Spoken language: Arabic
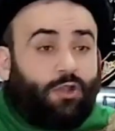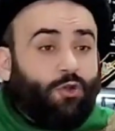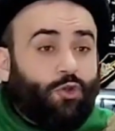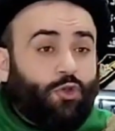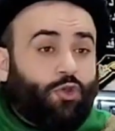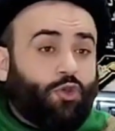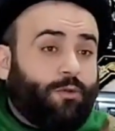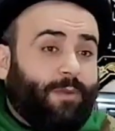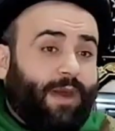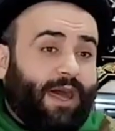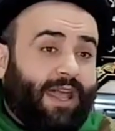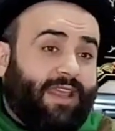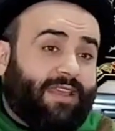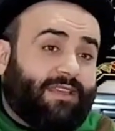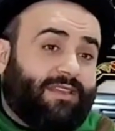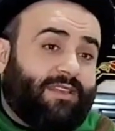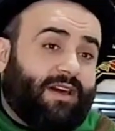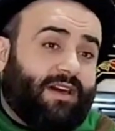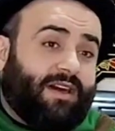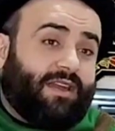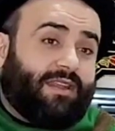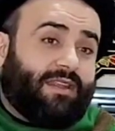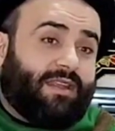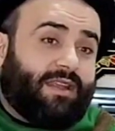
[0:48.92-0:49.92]
الهجوم على
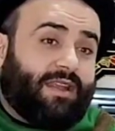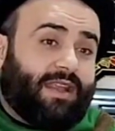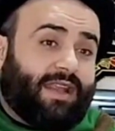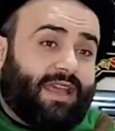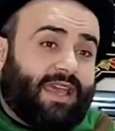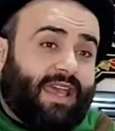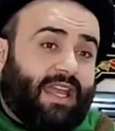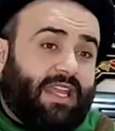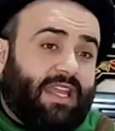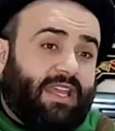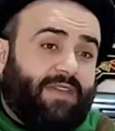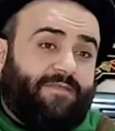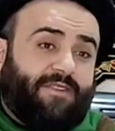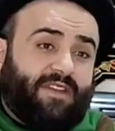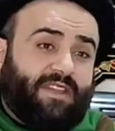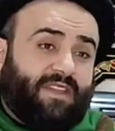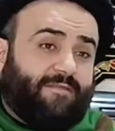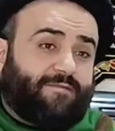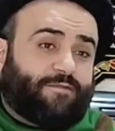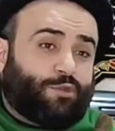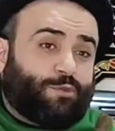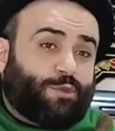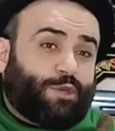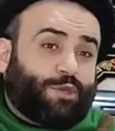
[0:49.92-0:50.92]
الدار الخليفة
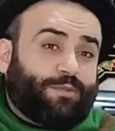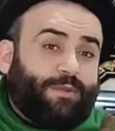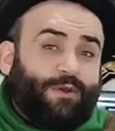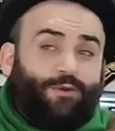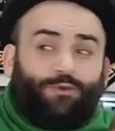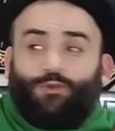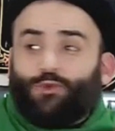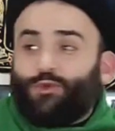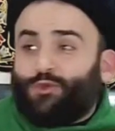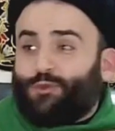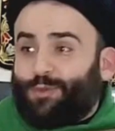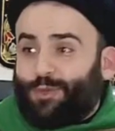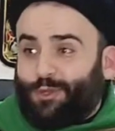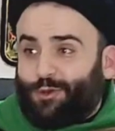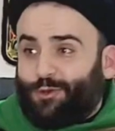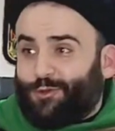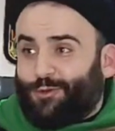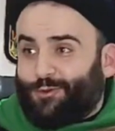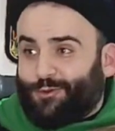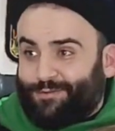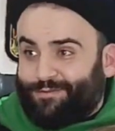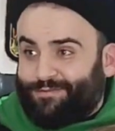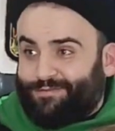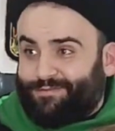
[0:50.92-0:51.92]
نفسه مش موجود
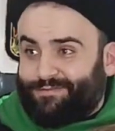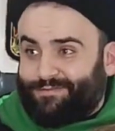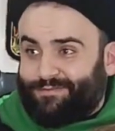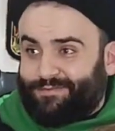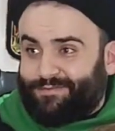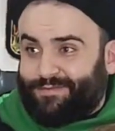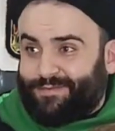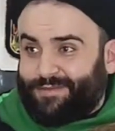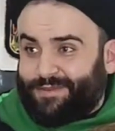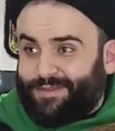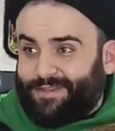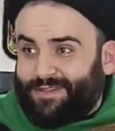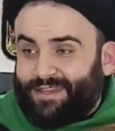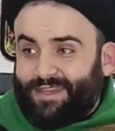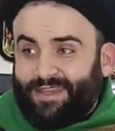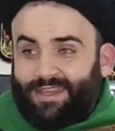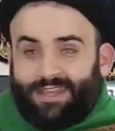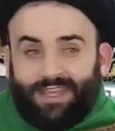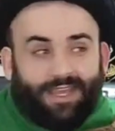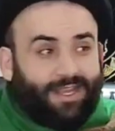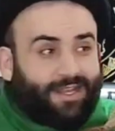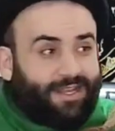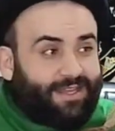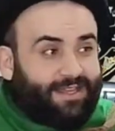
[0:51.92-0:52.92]
بالهجوم
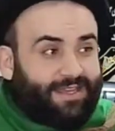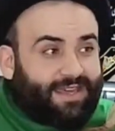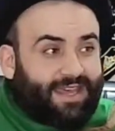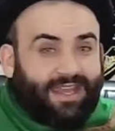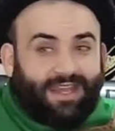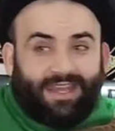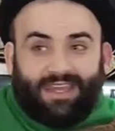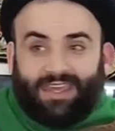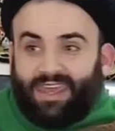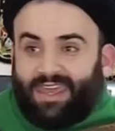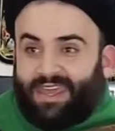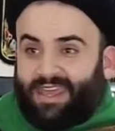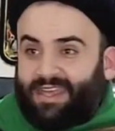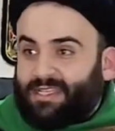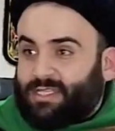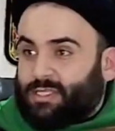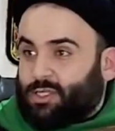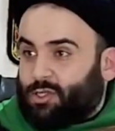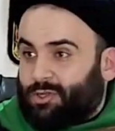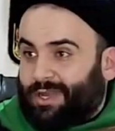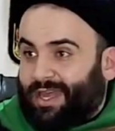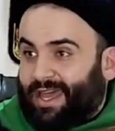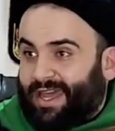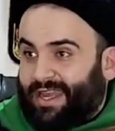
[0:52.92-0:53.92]
لذلك
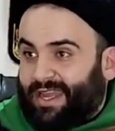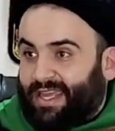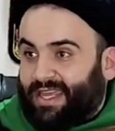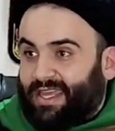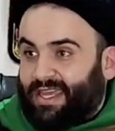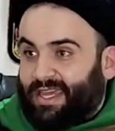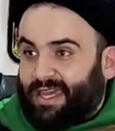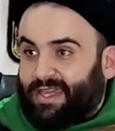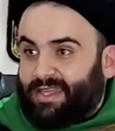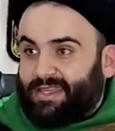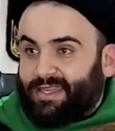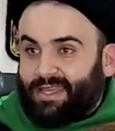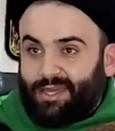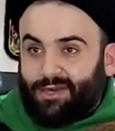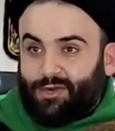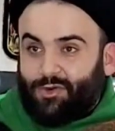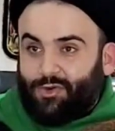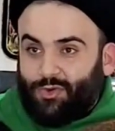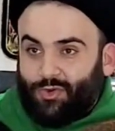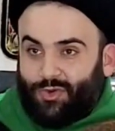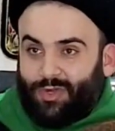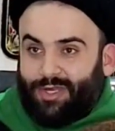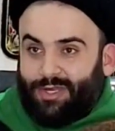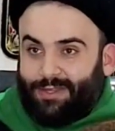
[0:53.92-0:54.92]
يسهل عليه أن
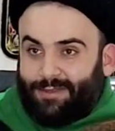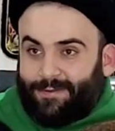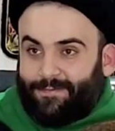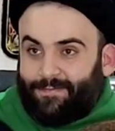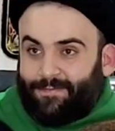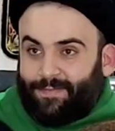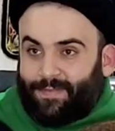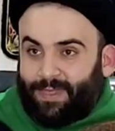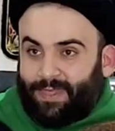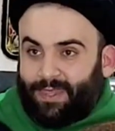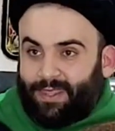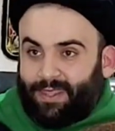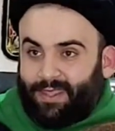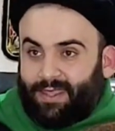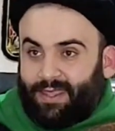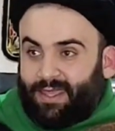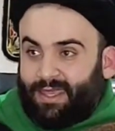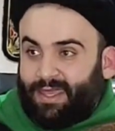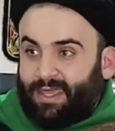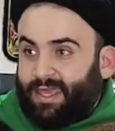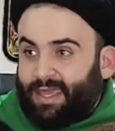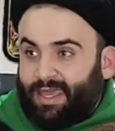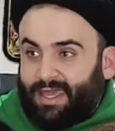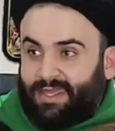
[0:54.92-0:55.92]
يقول
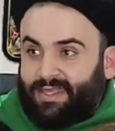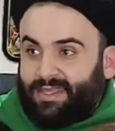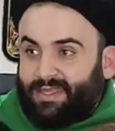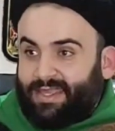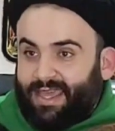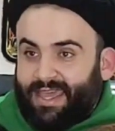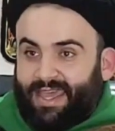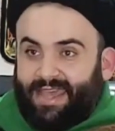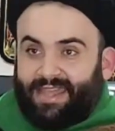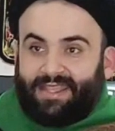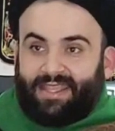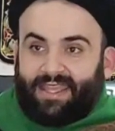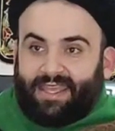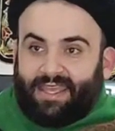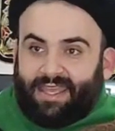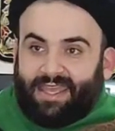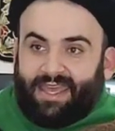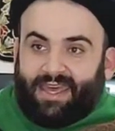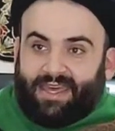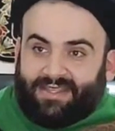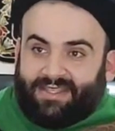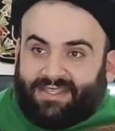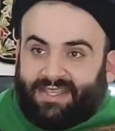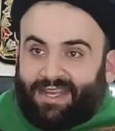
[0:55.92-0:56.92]
أني
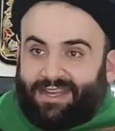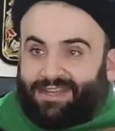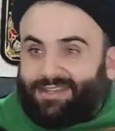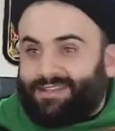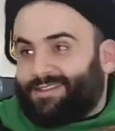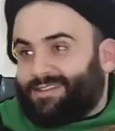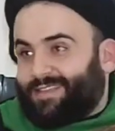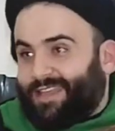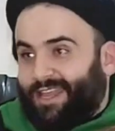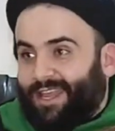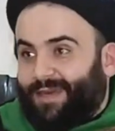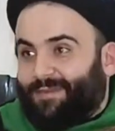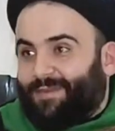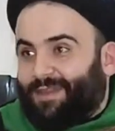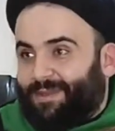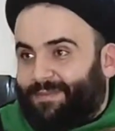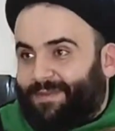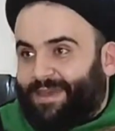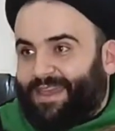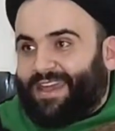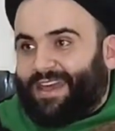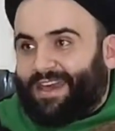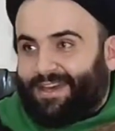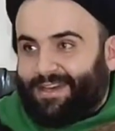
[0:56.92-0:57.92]
أنا أرسلت لطلب
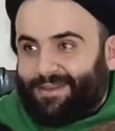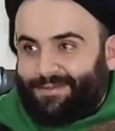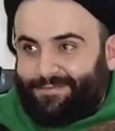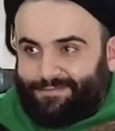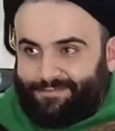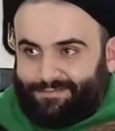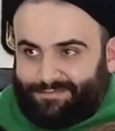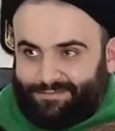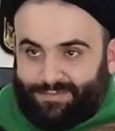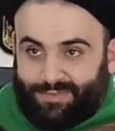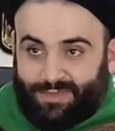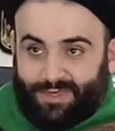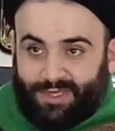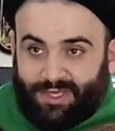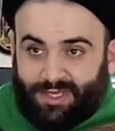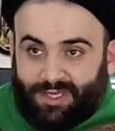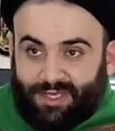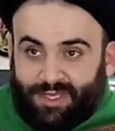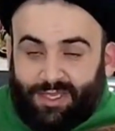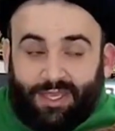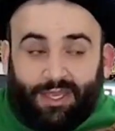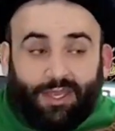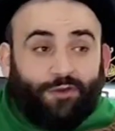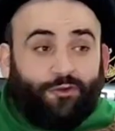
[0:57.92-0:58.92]
البيعة
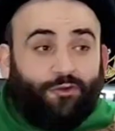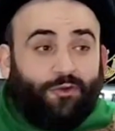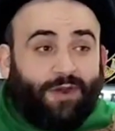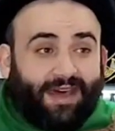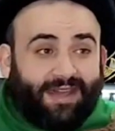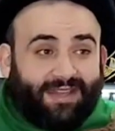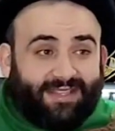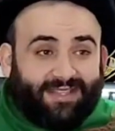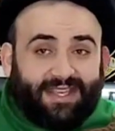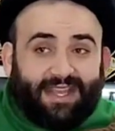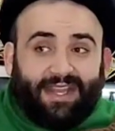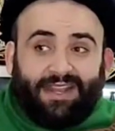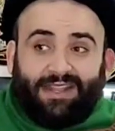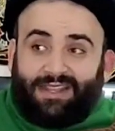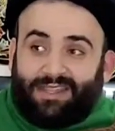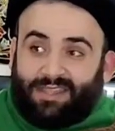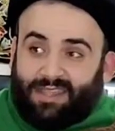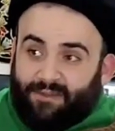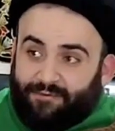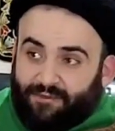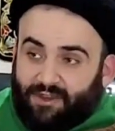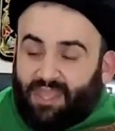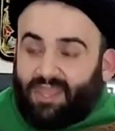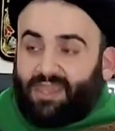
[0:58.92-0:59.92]
وأرسلت
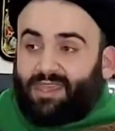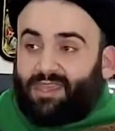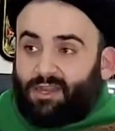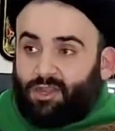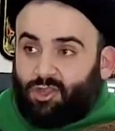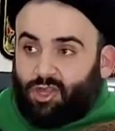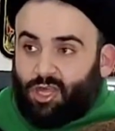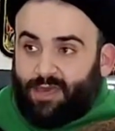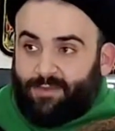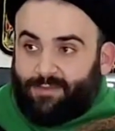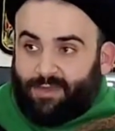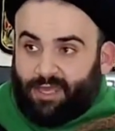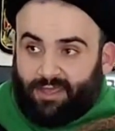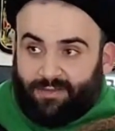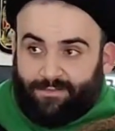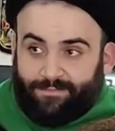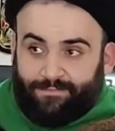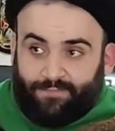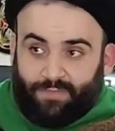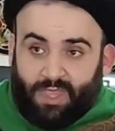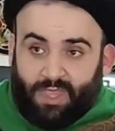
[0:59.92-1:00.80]
لتفريق الجمع